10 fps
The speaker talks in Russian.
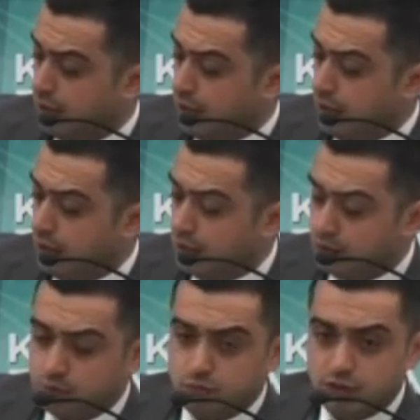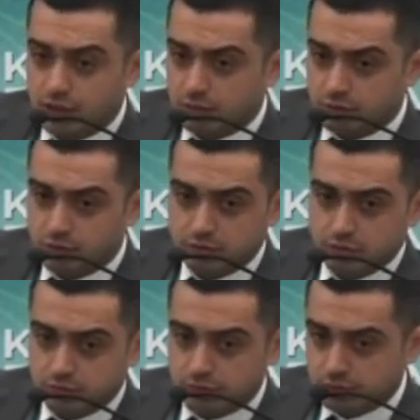Э, мы как бы
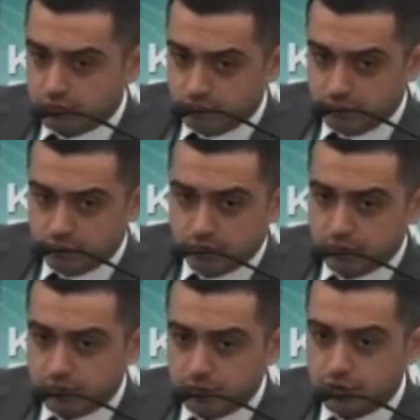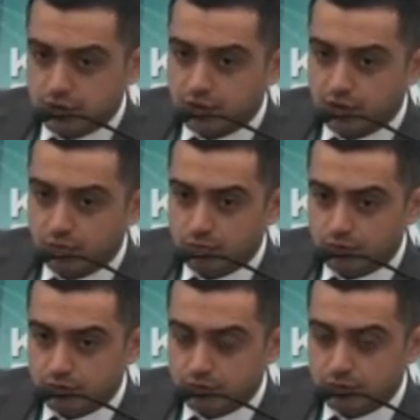э, создаем,
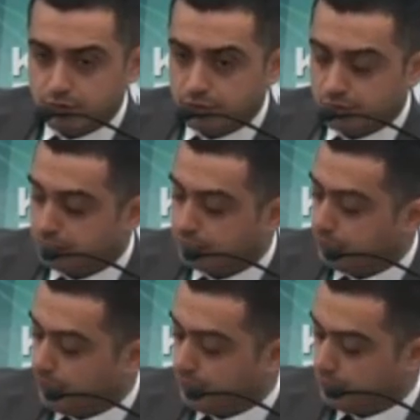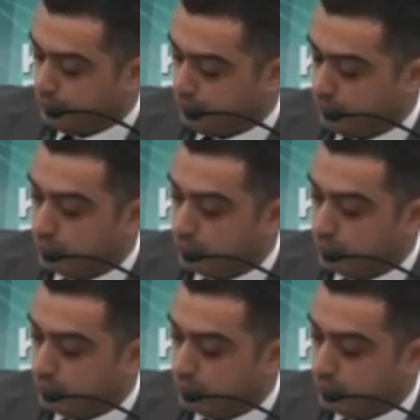э, значит,